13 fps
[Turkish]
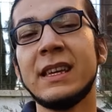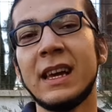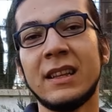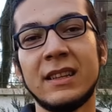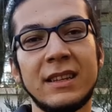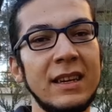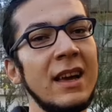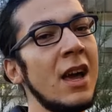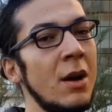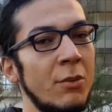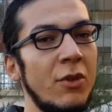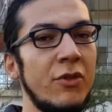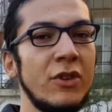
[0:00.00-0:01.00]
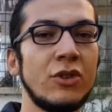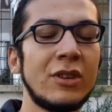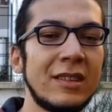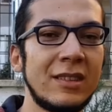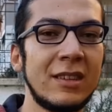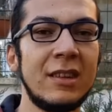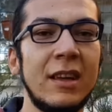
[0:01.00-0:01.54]
geldiğini bu videoda
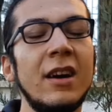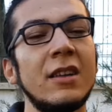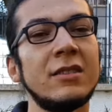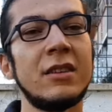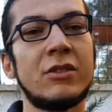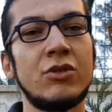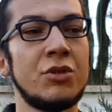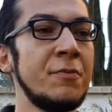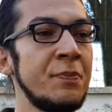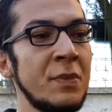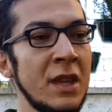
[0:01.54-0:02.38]
sizlere anlatıyorum.